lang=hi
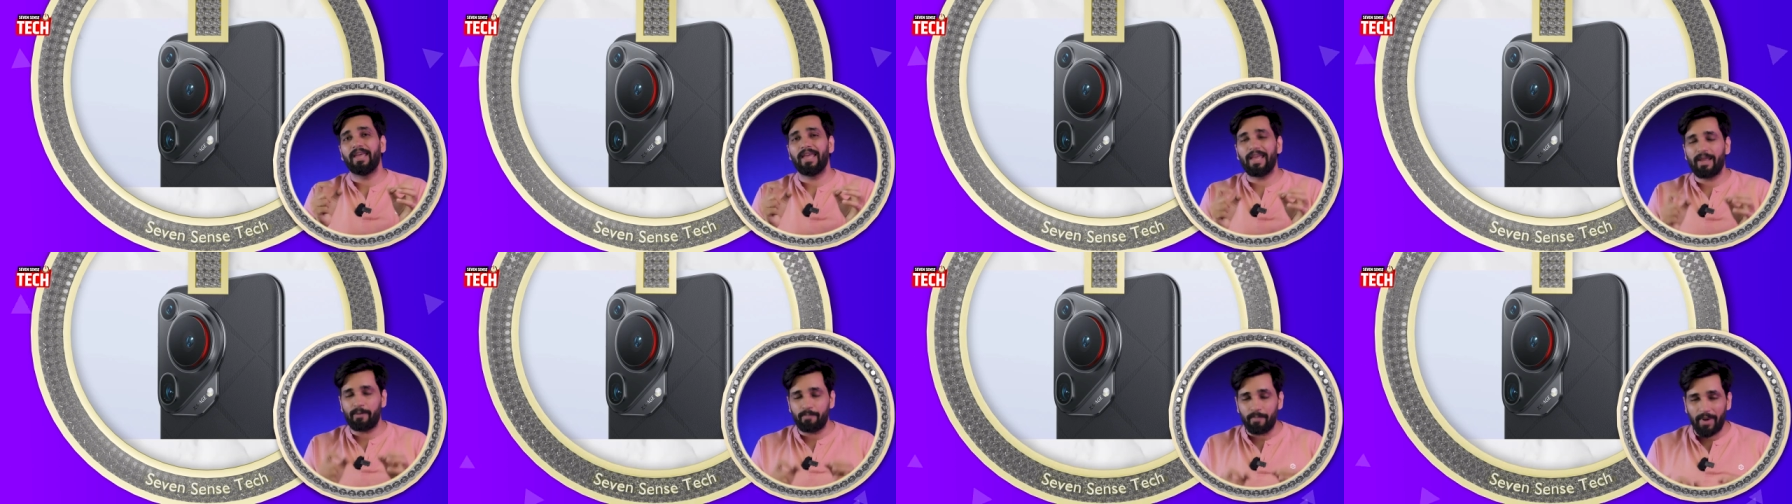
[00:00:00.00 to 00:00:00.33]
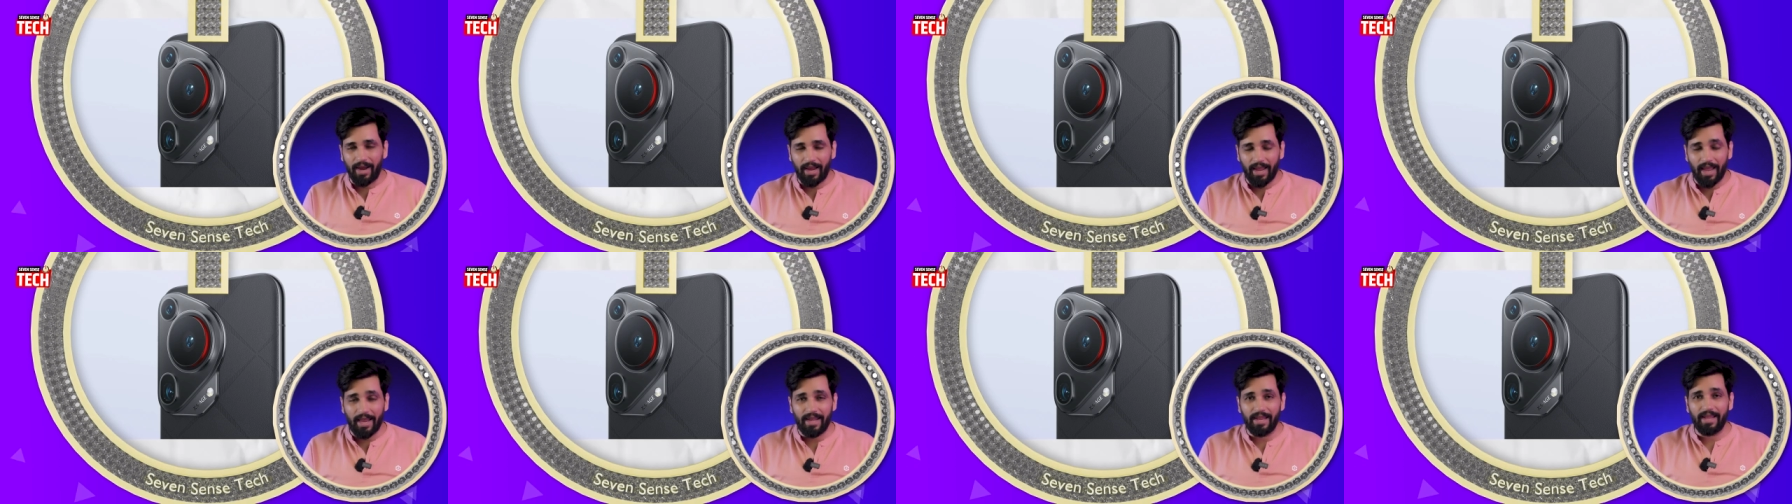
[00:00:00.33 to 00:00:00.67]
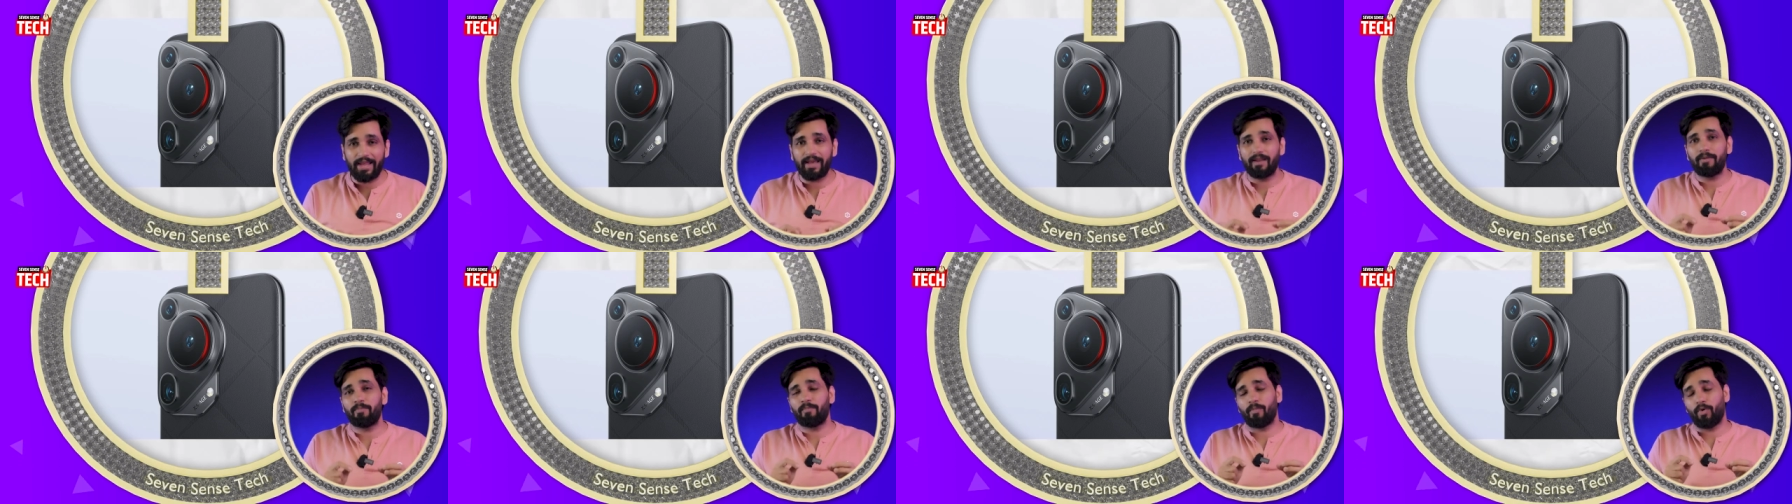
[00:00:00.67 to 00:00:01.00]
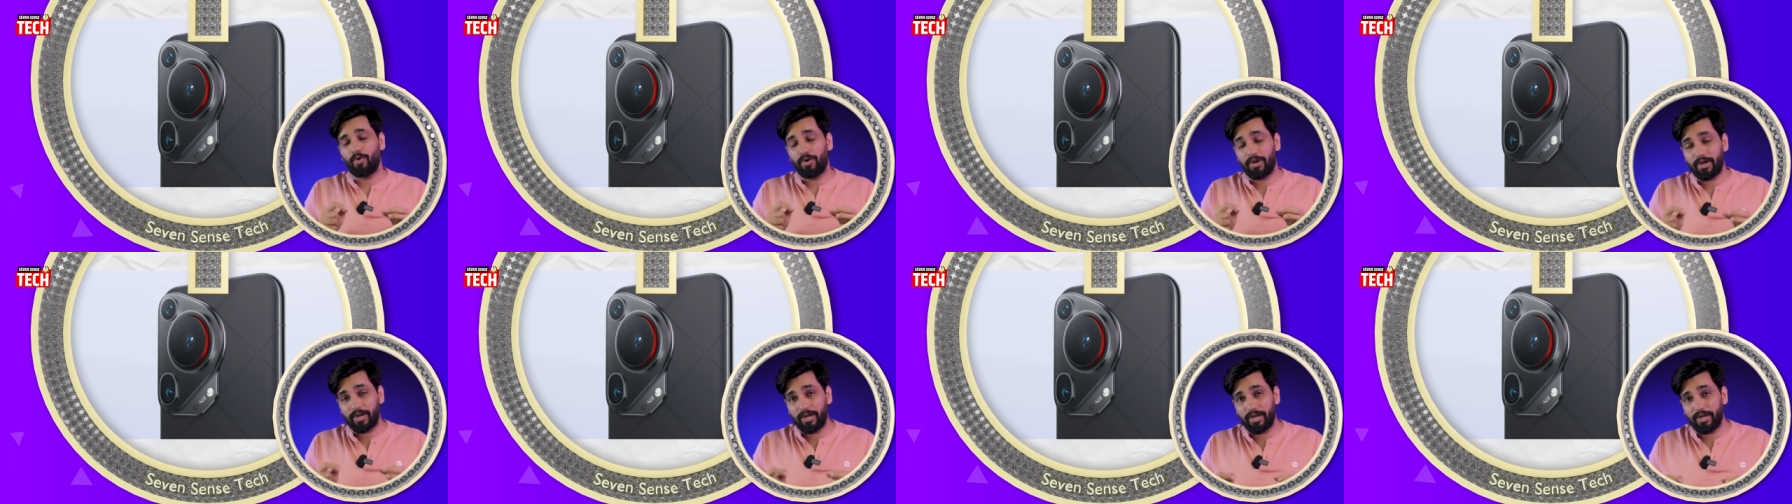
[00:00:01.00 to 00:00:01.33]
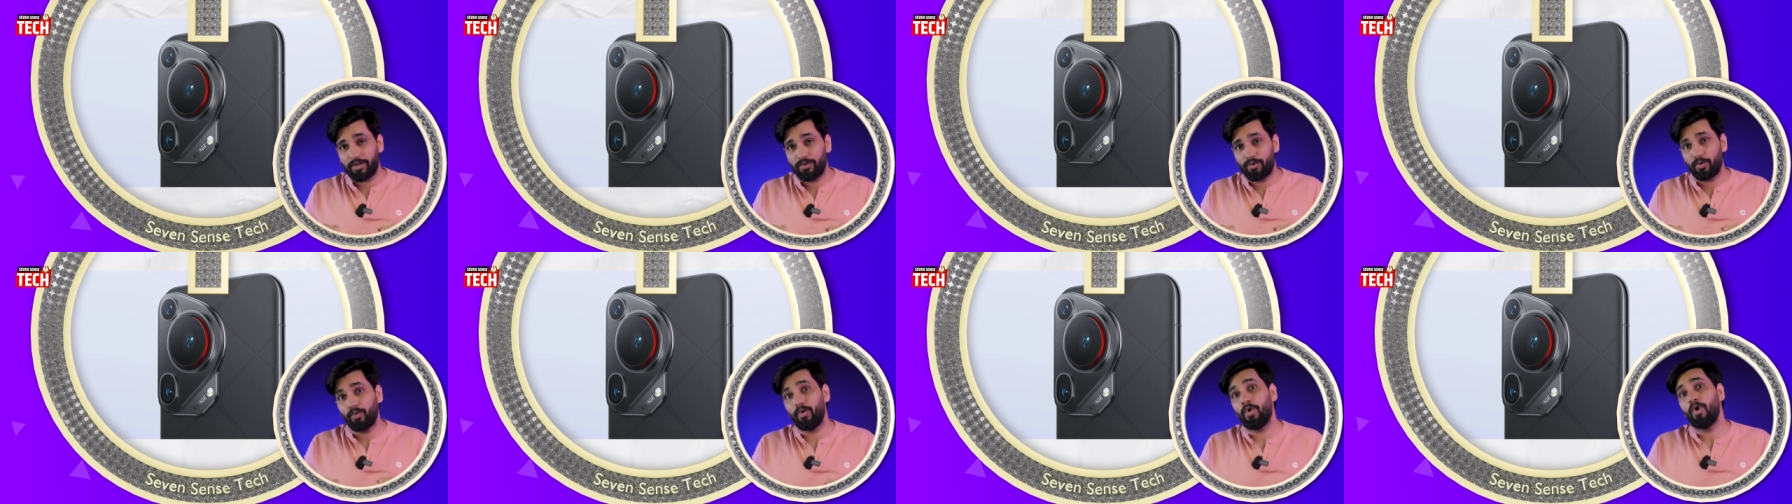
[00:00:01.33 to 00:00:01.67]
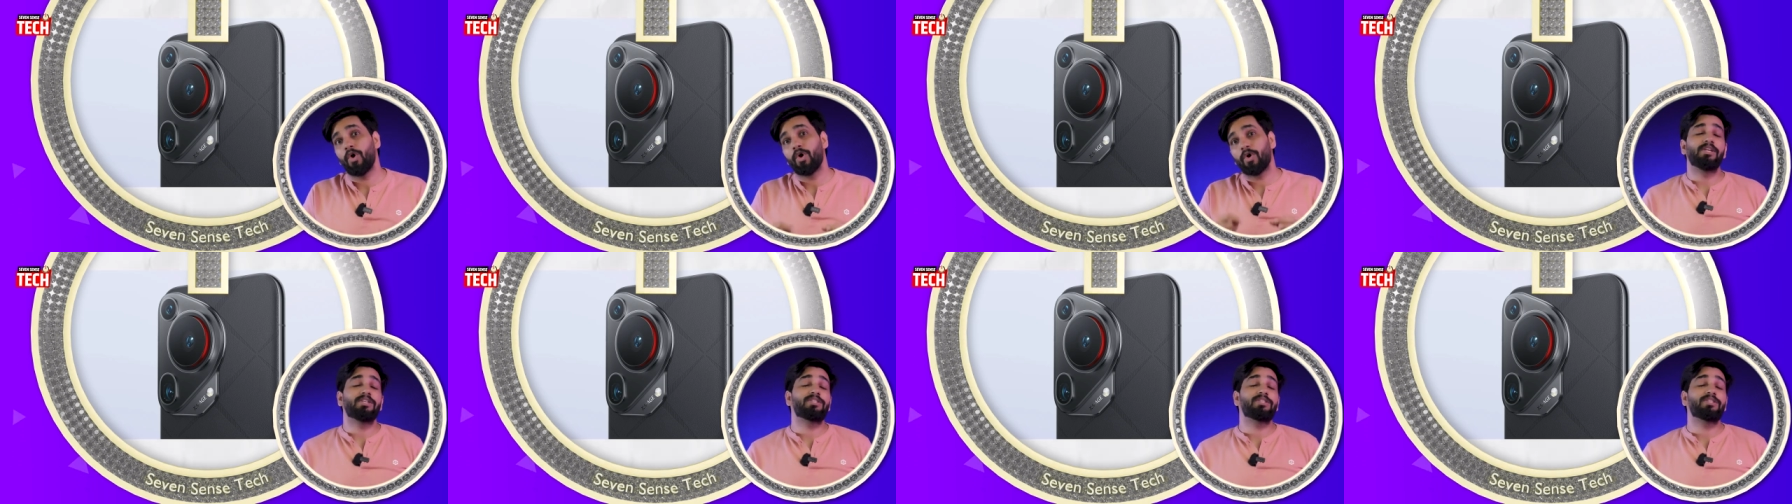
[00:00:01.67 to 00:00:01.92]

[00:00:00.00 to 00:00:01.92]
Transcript: एक मैकेनिकल मोटर के थ्रू